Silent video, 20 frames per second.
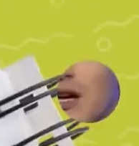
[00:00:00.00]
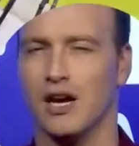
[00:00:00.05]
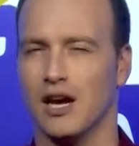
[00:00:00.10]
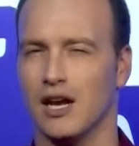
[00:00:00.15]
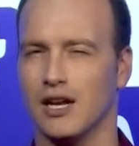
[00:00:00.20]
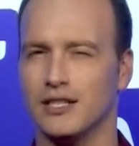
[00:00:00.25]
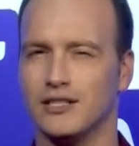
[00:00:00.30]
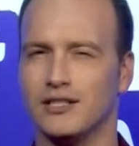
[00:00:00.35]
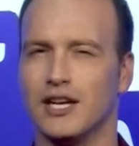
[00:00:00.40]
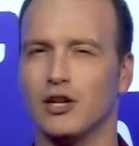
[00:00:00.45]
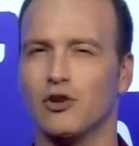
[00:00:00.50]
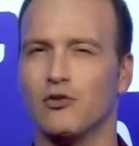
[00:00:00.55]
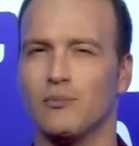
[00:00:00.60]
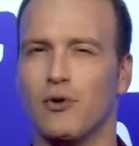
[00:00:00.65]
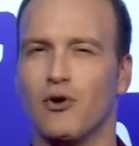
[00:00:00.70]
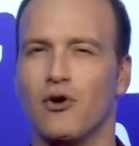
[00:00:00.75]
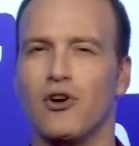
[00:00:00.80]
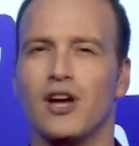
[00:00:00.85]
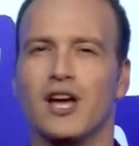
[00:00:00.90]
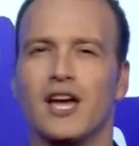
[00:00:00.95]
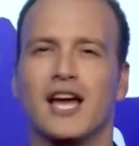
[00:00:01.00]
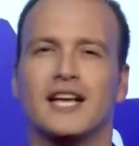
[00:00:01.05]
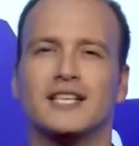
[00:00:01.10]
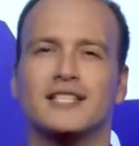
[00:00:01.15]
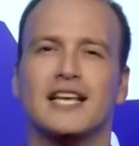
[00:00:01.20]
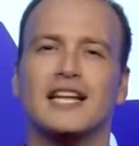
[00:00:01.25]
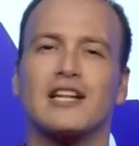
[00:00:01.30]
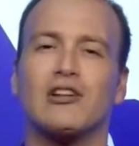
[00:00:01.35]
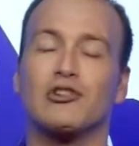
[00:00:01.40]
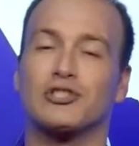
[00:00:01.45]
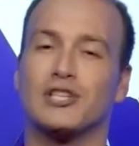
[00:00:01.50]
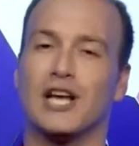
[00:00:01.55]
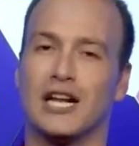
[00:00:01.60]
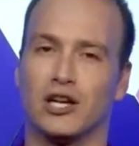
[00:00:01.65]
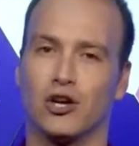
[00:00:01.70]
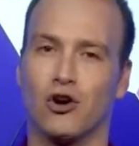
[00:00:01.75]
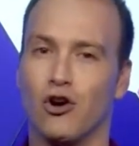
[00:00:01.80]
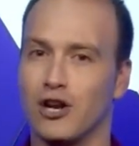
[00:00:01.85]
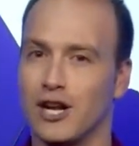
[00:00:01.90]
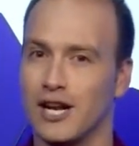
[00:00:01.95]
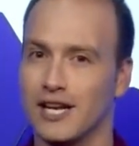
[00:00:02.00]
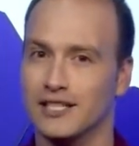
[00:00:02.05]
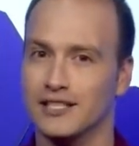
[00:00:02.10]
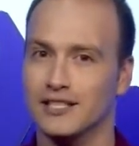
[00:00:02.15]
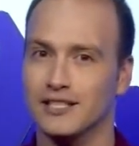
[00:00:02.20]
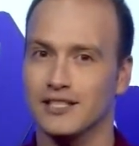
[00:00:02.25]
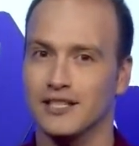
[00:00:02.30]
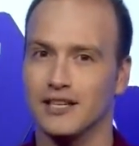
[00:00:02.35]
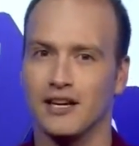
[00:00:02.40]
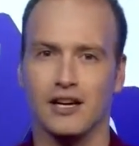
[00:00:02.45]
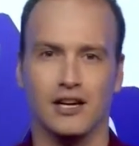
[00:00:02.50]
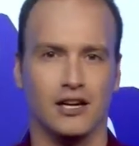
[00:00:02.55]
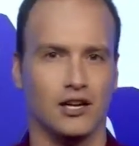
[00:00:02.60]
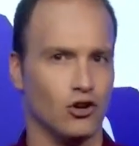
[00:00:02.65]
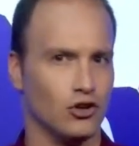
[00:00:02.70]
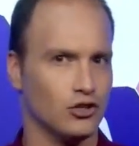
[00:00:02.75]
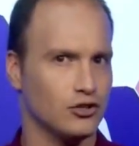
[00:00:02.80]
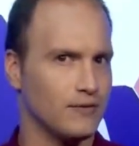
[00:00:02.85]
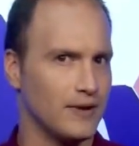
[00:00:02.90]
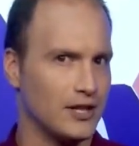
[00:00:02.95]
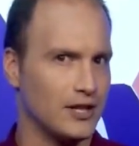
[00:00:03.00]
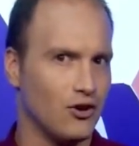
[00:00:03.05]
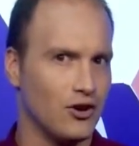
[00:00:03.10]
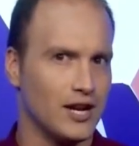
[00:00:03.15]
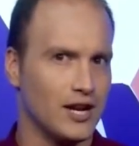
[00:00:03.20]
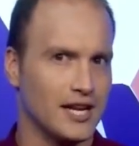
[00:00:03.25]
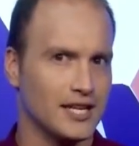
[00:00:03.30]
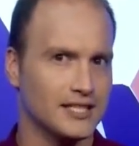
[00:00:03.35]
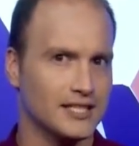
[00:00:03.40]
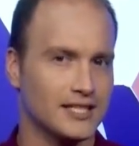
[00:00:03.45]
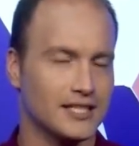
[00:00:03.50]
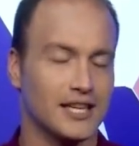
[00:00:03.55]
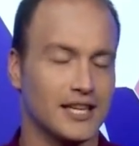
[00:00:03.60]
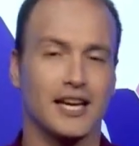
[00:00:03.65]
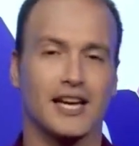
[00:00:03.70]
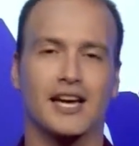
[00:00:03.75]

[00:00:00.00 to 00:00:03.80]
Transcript: En este grupo están los alcoholes, los fenoles,